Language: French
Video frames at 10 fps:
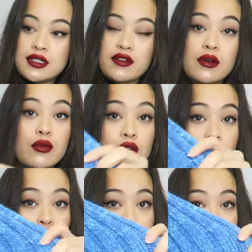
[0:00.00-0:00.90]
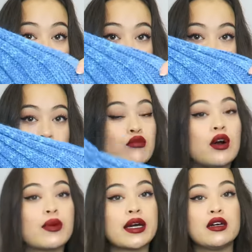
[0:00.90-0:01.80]
Ah, c'est vraiment euh, sous forme de sirène. Bon
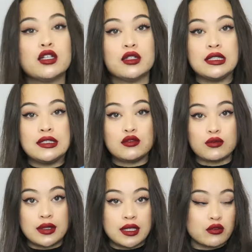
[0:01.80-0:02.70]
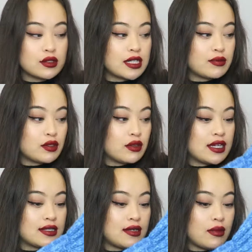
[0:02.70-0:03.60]
après ils ont mis un concept
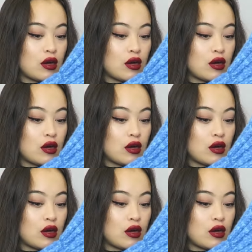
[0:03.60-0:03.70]
assez